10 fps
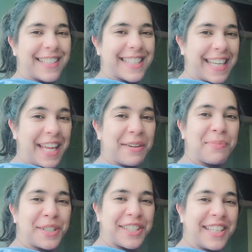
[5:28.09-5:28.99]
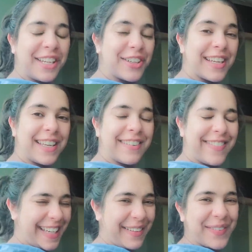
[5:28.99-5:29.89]
सिटिंग एट बर्थिंग यूनिट
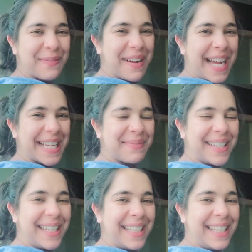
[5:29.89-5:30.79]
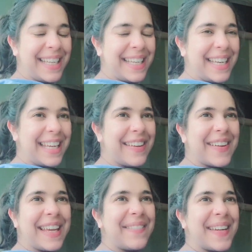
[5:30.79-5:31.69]
वेटिंग फॉर माई हस्बैंड क्योंकि
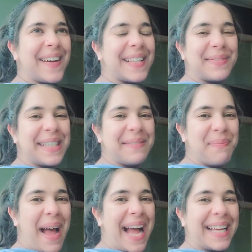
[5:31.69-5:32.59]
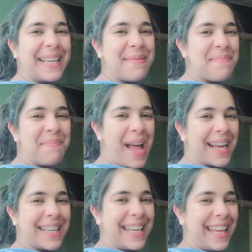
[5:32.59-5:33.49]
हमने हॉस्पिटल बैग
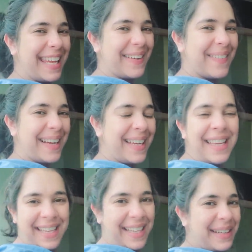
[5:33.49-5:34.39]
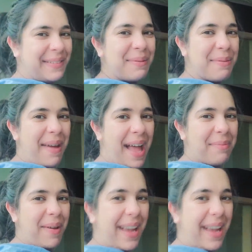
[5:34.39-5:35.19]
पैक नहीं किया हुआ वो भी बैक पैक